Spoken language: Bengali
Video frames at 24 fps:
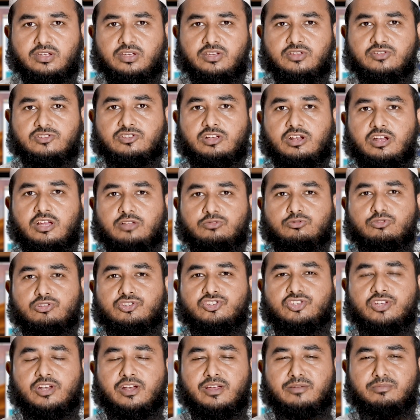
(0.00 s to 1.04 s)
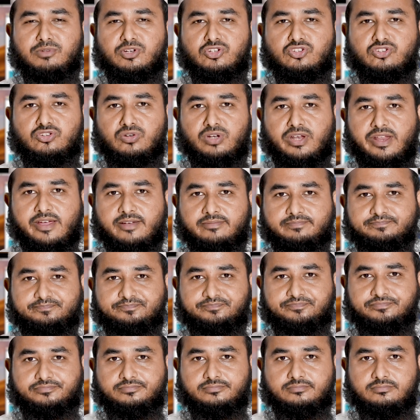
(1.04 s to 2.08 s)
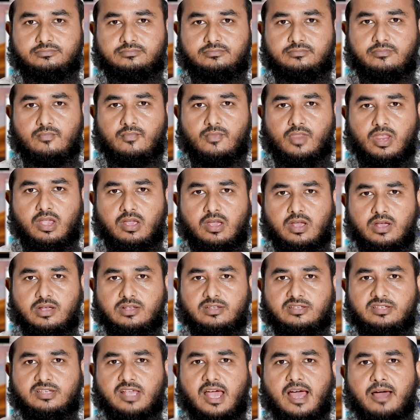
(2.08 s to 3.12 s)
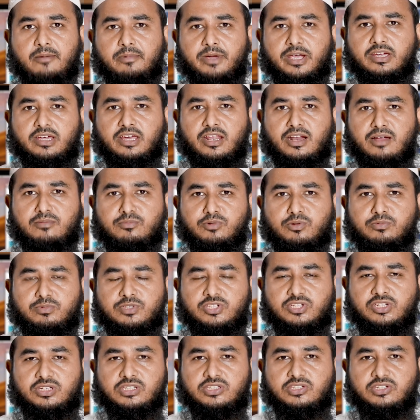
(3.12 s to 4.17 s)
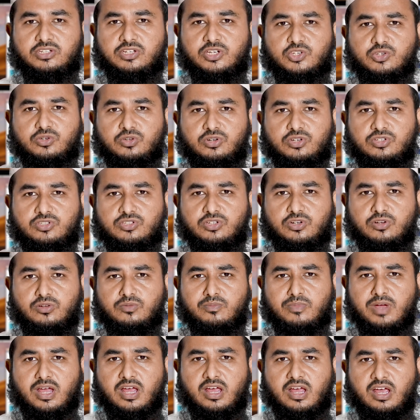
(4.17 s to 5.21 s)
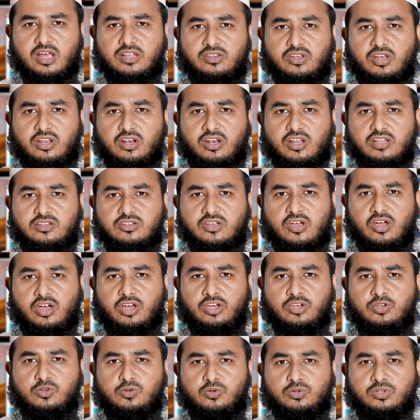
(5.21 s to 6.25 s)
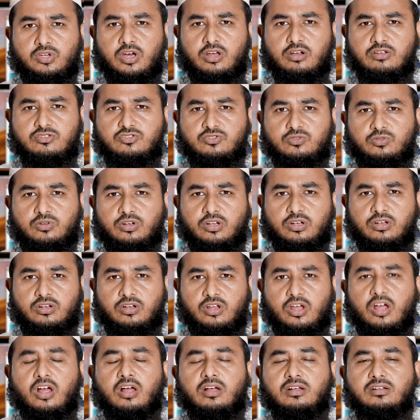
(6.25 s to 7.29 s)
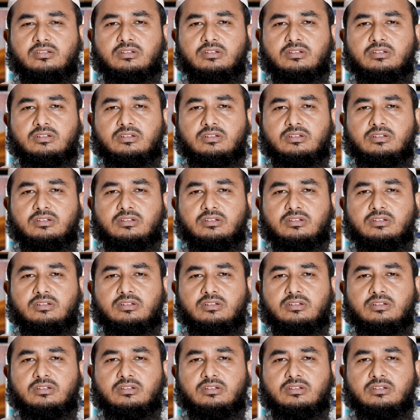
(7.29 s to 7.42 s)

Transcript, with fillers: আলী সালাতামের সুন্না সাহাবাই কারাম নবীজিকে জিজ্ঞেস করেছিল মা হাদিহিল্লা রসুল সুন্না